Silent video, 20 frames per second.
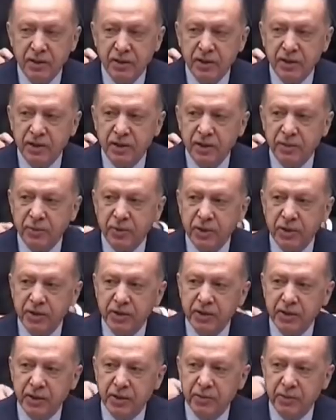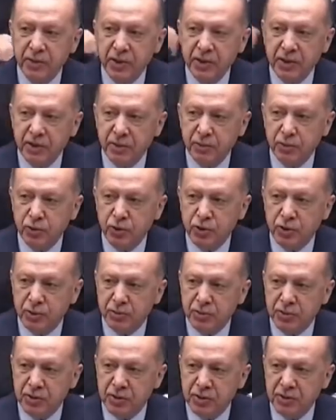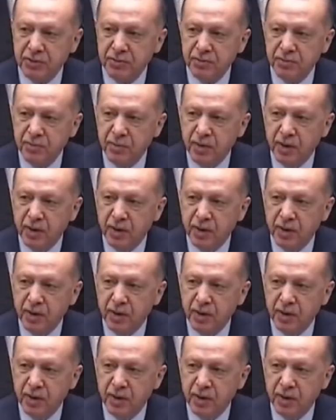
2022 bütçemizin